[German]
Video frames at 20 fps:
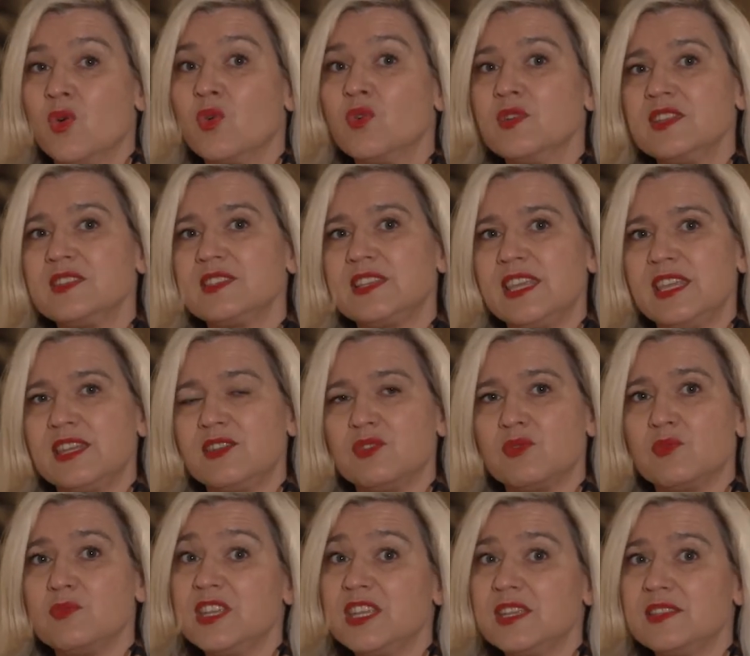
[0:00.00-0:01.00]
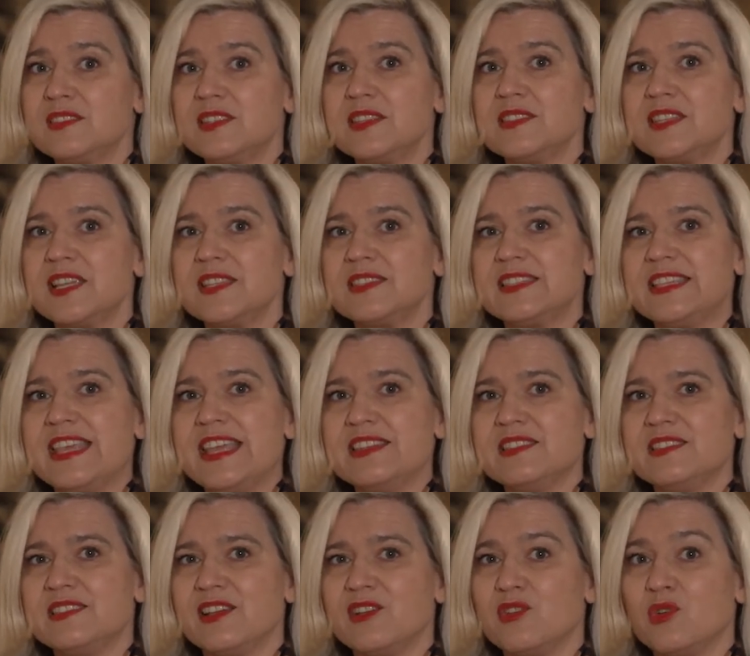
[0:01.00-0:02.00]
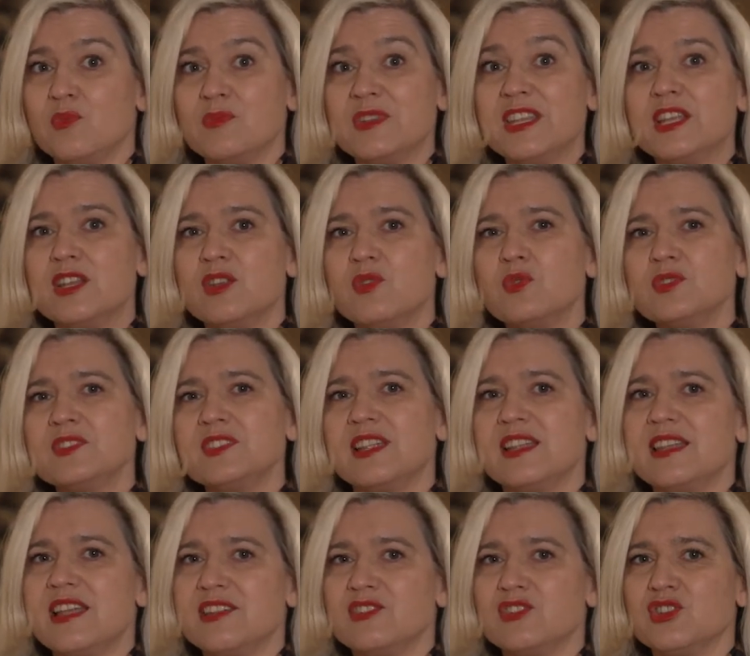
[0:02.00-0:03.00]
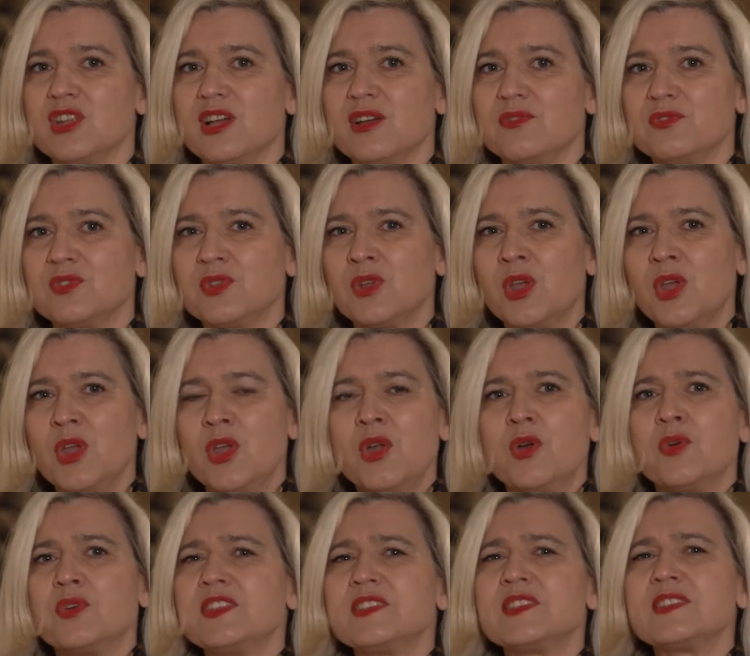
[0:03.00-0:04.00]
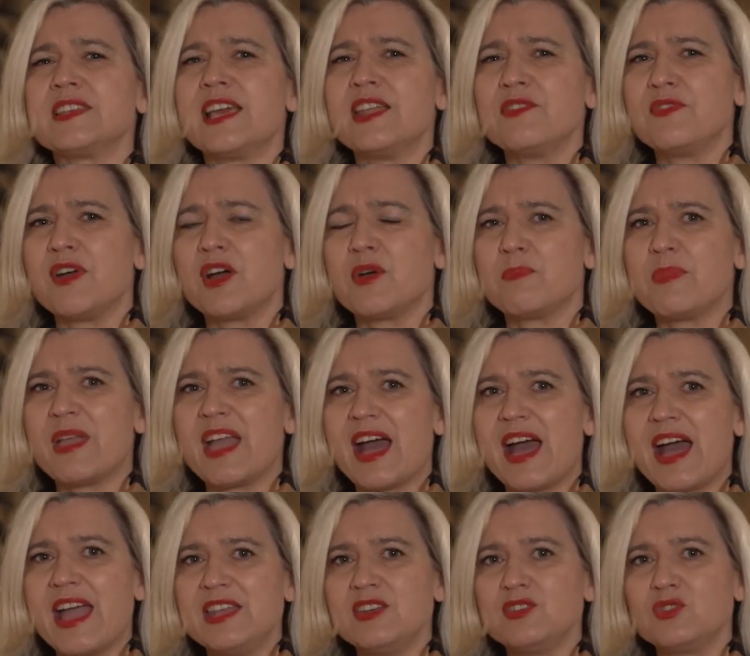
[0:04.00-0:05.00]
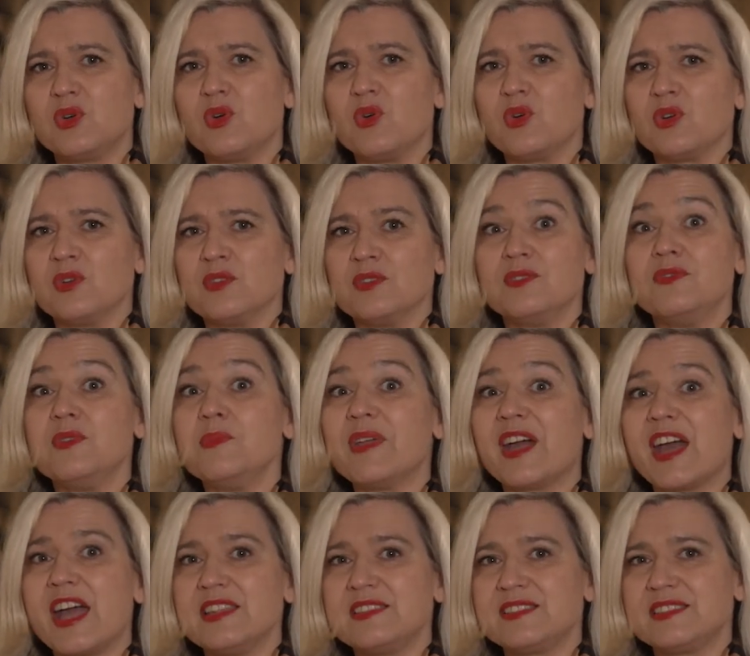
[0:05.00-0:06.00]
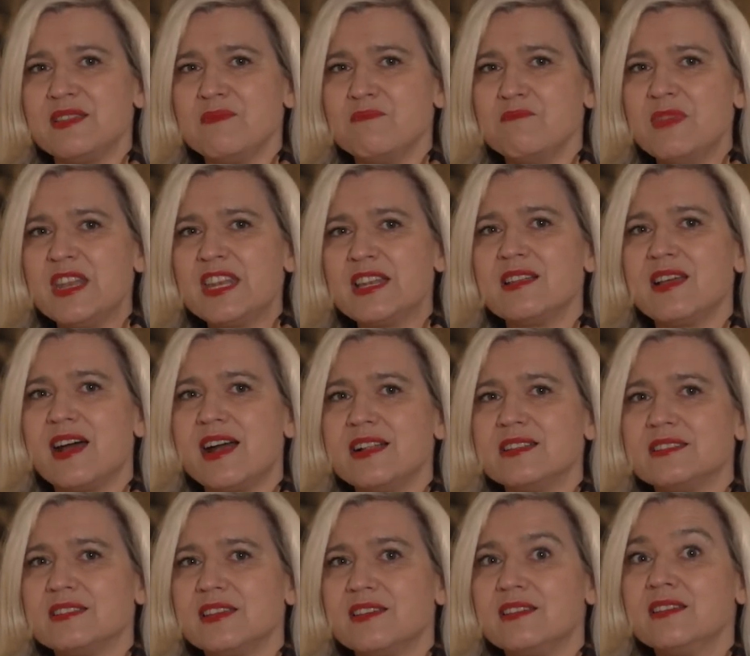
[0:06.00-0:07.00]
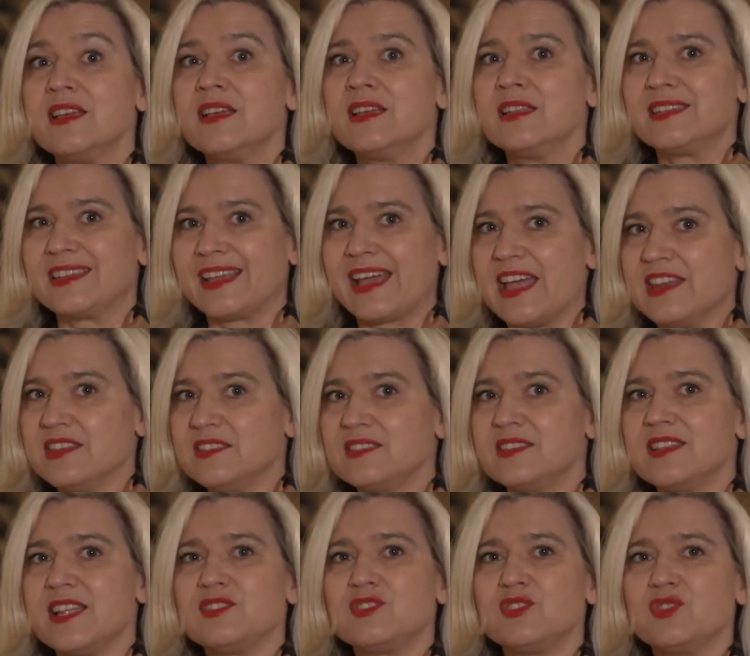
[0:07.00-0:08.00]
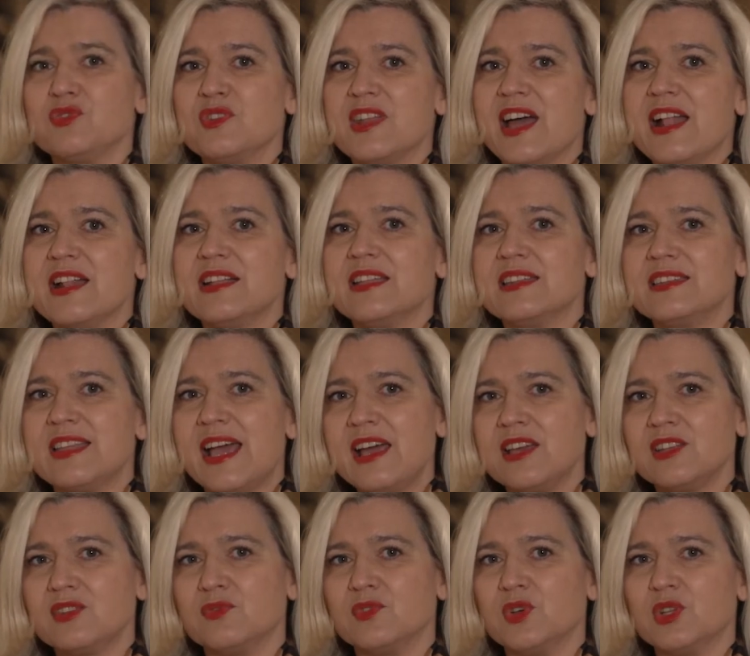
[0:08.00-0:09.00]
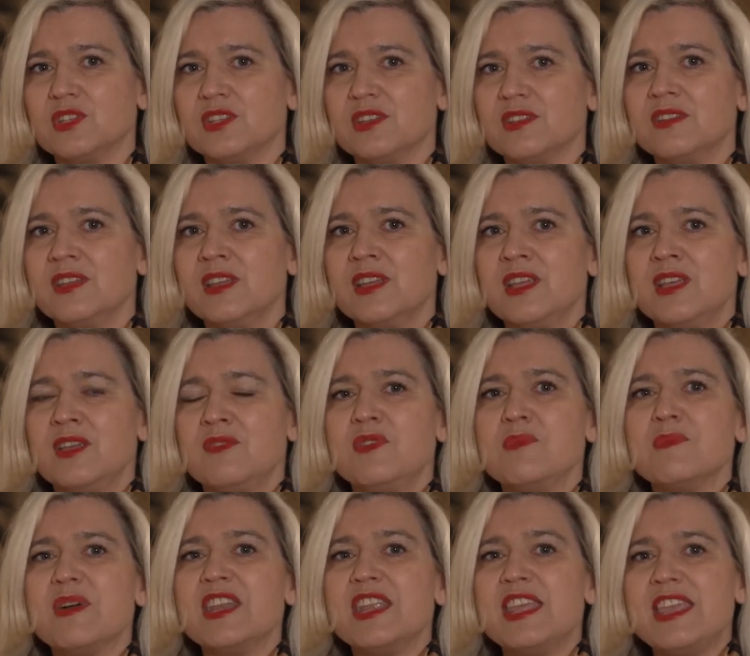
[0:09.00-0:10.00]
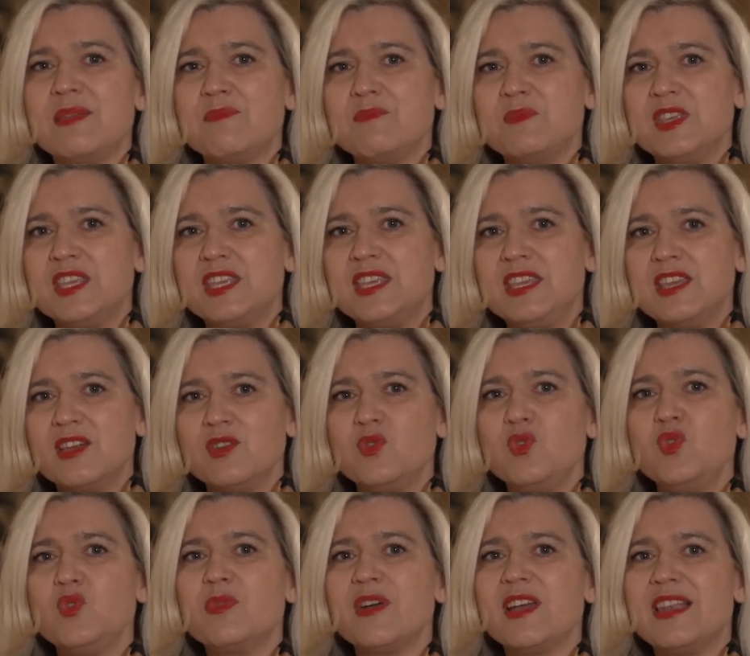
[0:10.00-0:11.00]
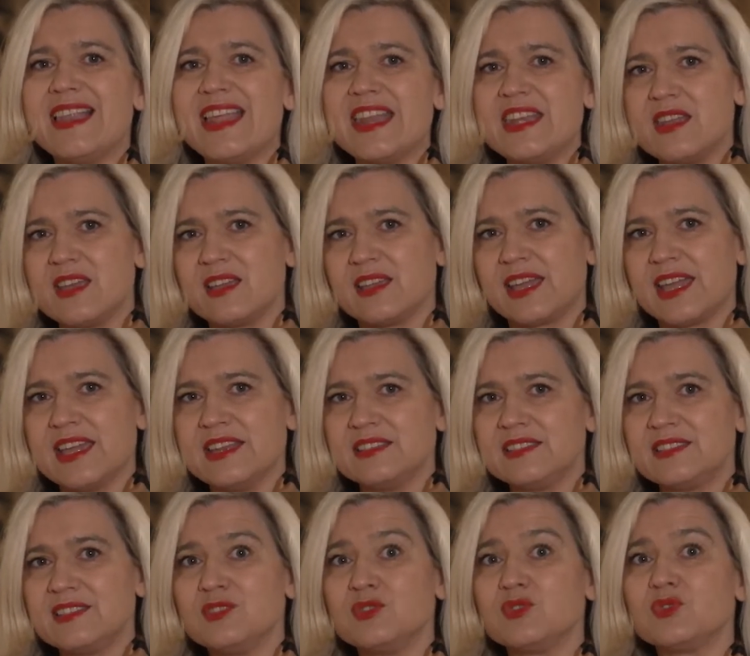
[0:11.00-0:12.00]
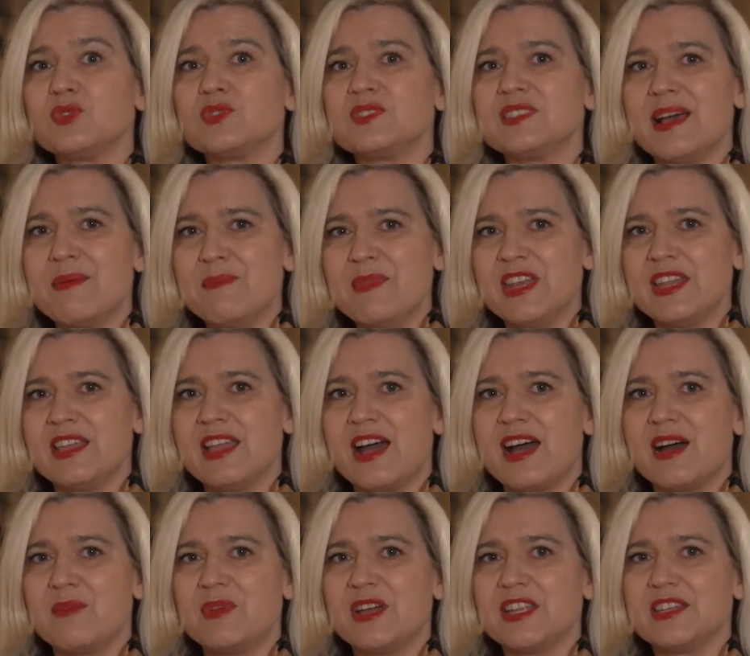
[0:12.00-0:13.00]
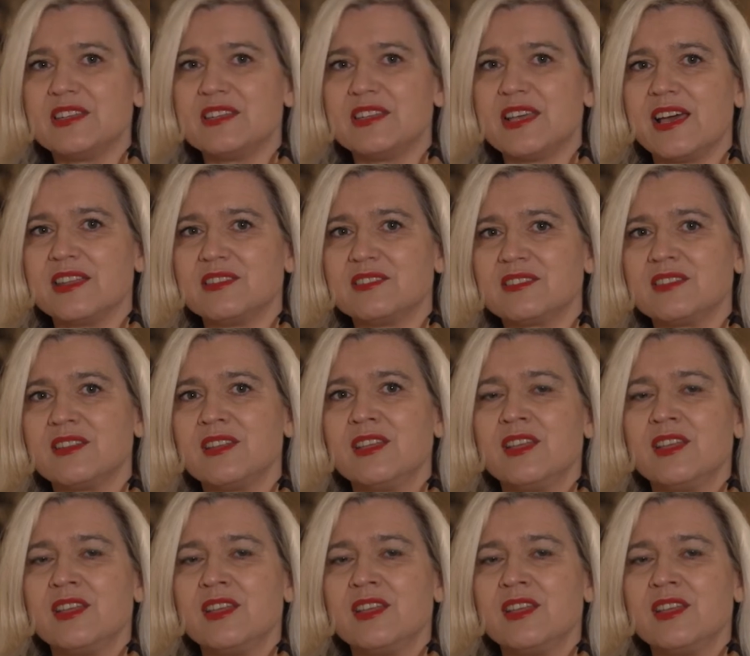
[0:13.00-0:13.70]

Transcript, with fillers: Und es geht um die Zisterzienser, um die Klosterlandschaft. Und es ist einfach beeindruckend, wie bereits im Mittelalter transnational gedacht wurde, wie man eben hier über Ländergrenzen zusammengearbeitet hat,